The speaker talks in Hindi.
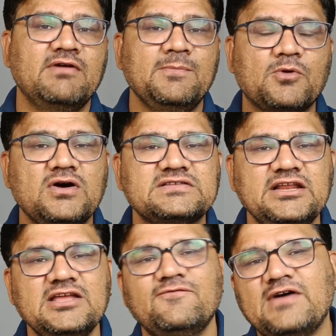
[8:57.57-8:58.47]
वहीं प्रॉस
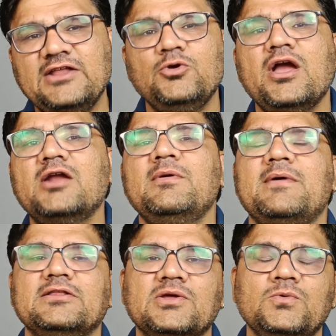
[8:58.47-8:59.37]
यानी कि फायदों की अगर मैं
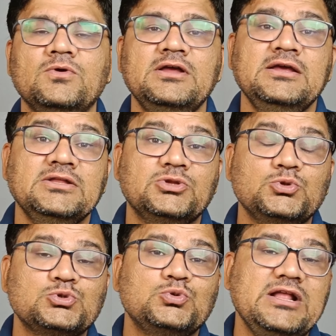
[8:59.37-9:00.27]
बात करूँ
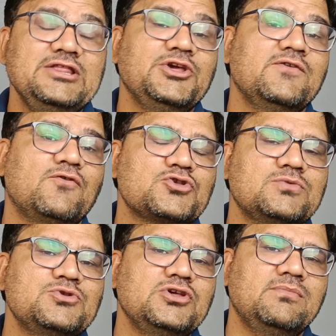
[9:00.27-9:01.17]
तो दोस्तों एल की
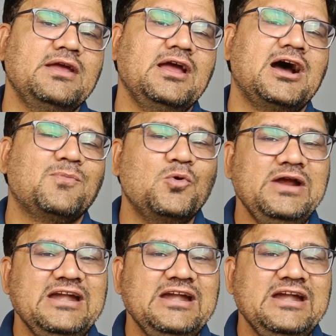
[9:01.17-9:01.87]
वॉशिंग मशीन में आपको